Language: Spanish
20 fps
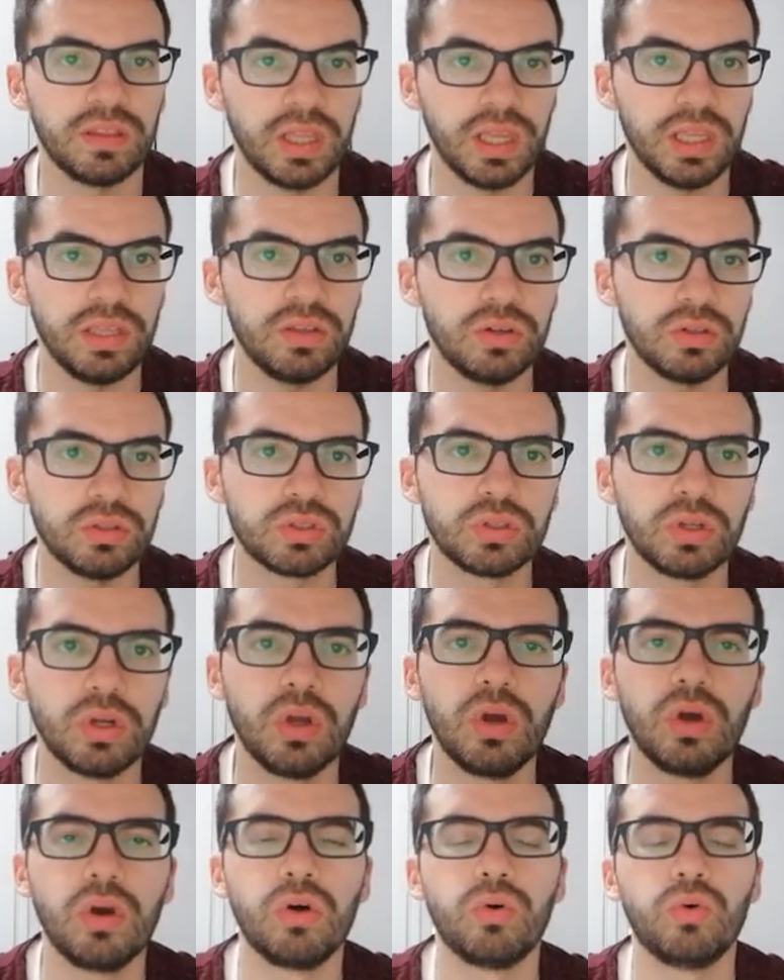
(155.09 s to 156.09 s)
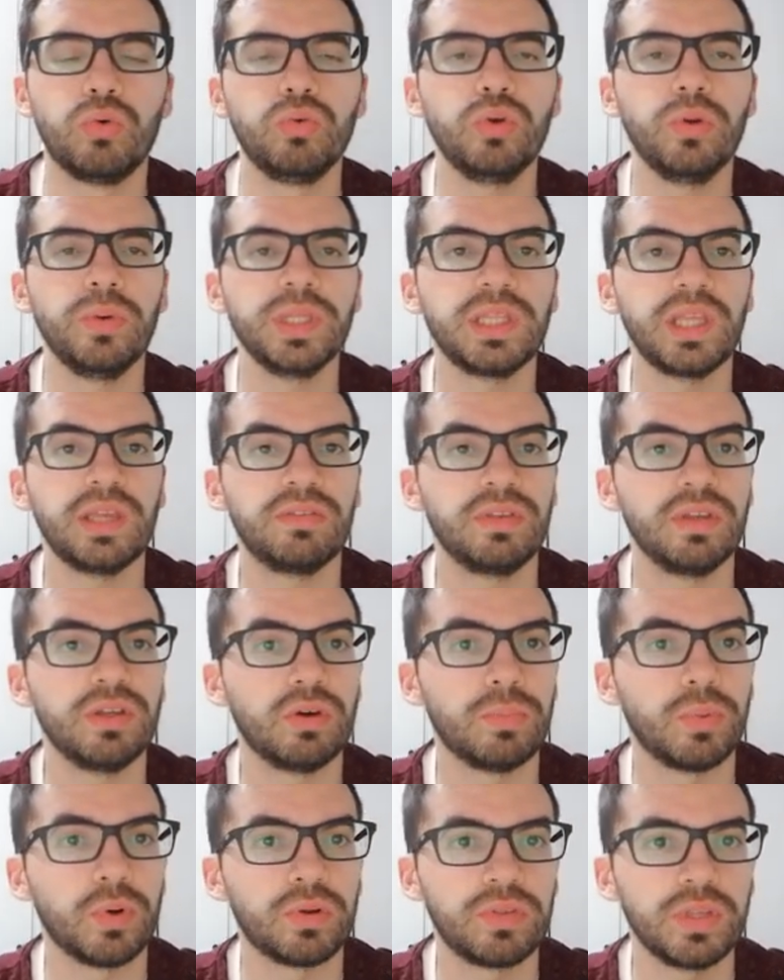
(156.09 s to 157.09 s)
De ellos, un
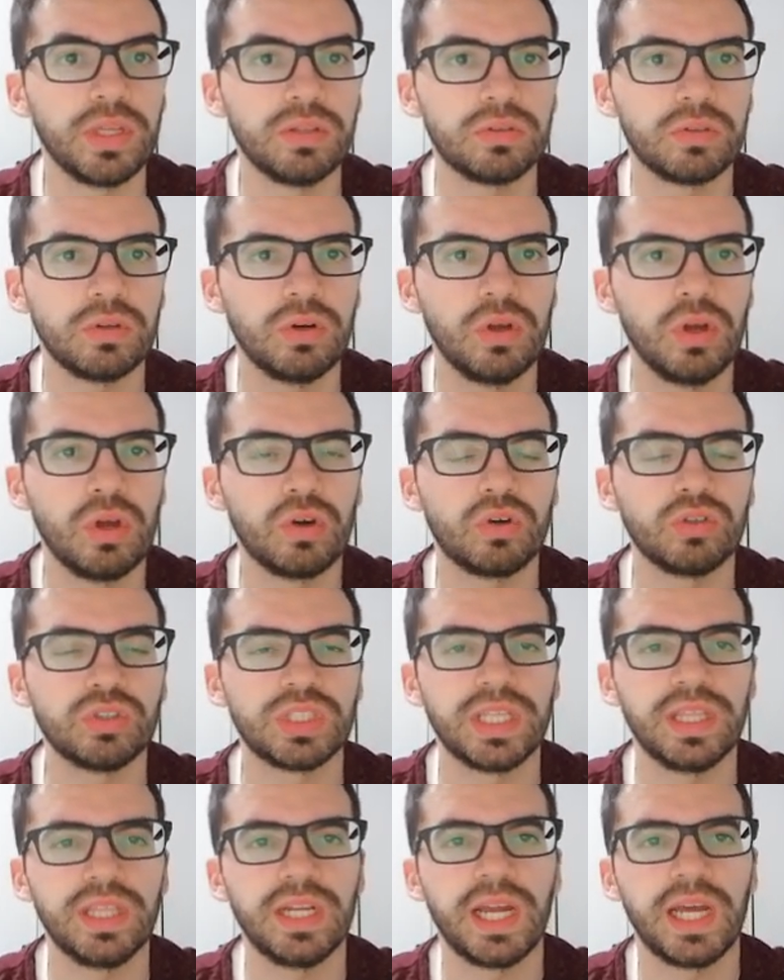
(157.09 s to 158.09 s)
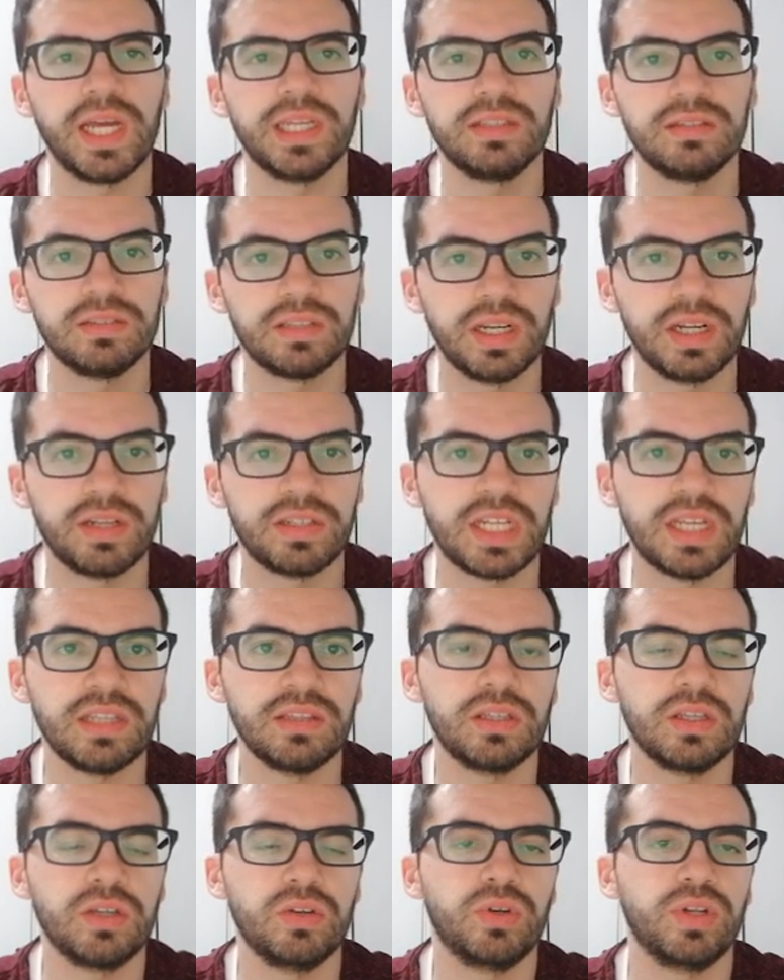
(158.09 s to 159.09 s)
95% considera
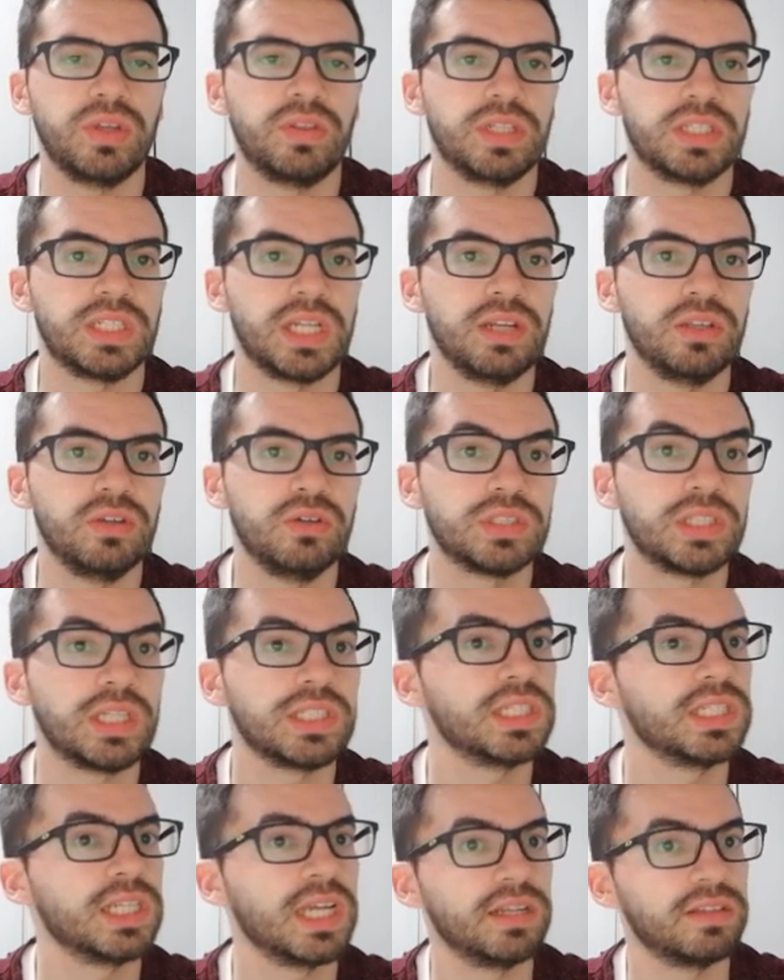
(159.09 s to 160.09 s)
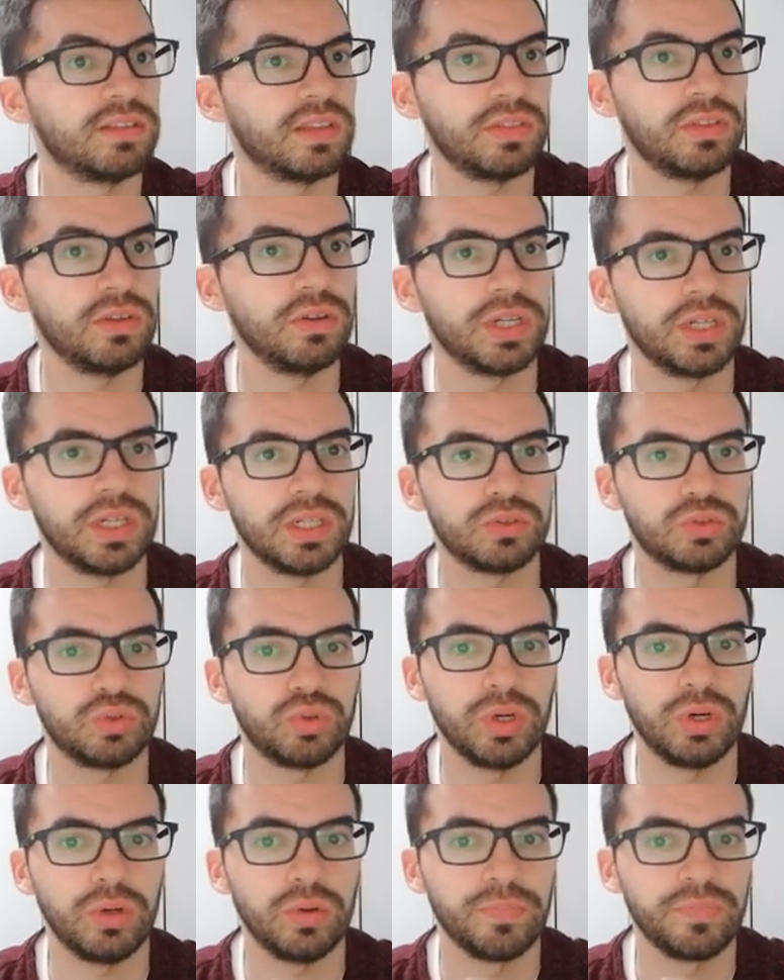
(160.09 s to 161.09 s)
interesante o necesario esta señalización en el
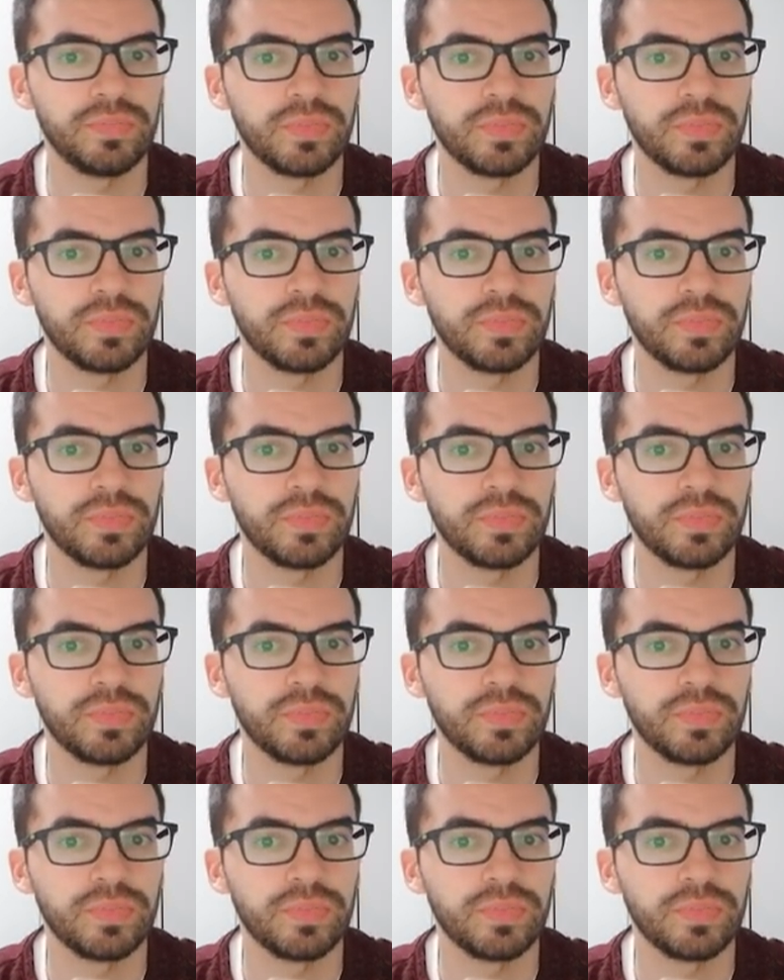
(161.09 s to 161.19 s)
suelo,